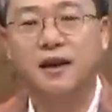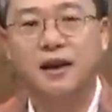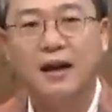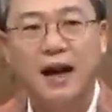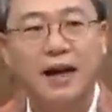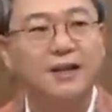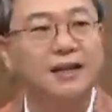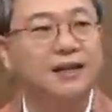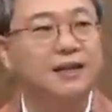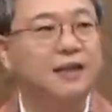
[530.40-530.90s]

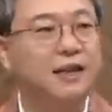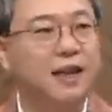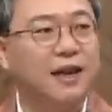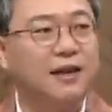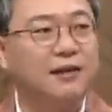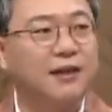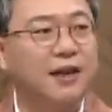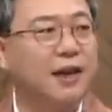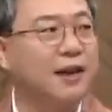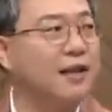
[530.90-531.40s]
아직 그게
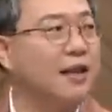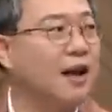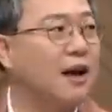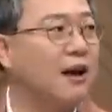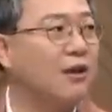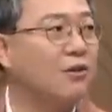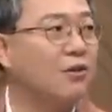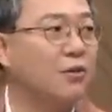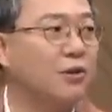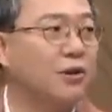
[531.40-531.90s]
새
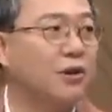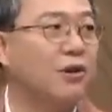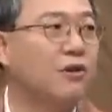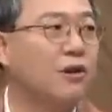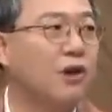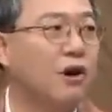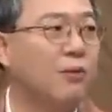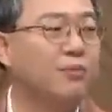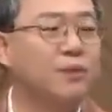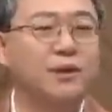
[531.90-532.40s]
나가고 이런 게
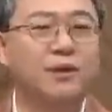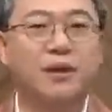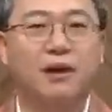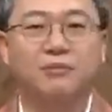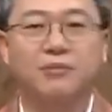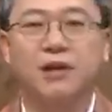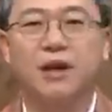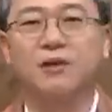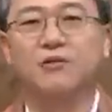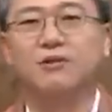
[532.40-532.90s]
없기
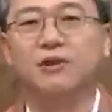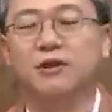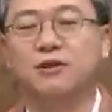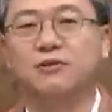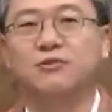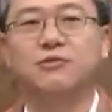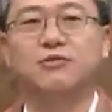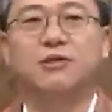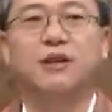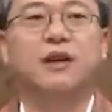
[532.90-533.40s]
때문에 우리는
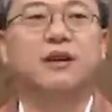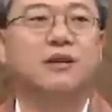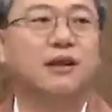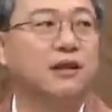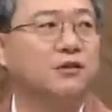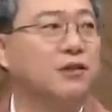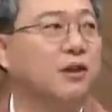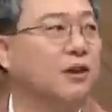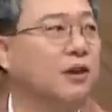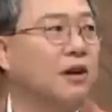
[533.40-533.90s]
수사에
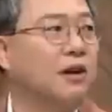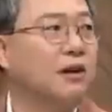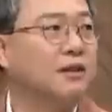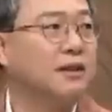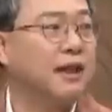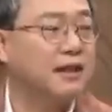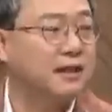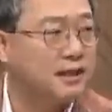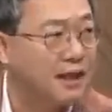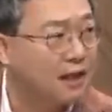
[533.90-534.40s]
대해서
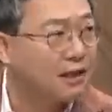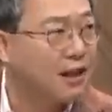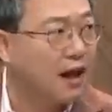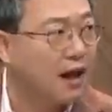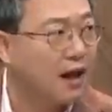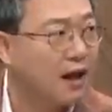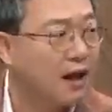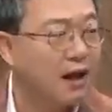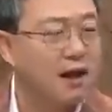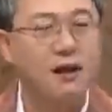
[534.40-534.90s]

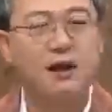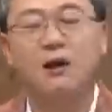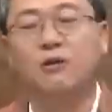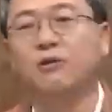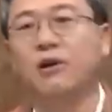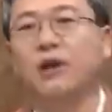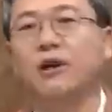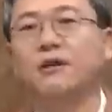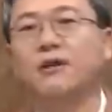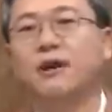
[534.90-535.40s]
자신한다라고
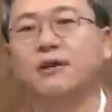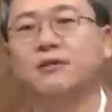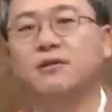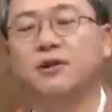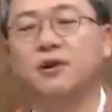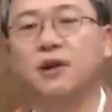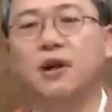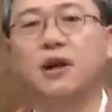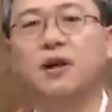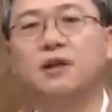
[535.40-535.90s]
얘기를 했어요.
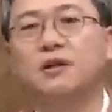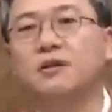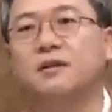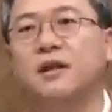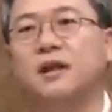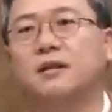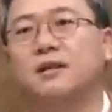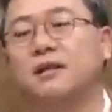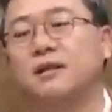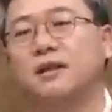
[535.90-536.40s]
근데
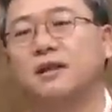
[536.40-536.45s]
그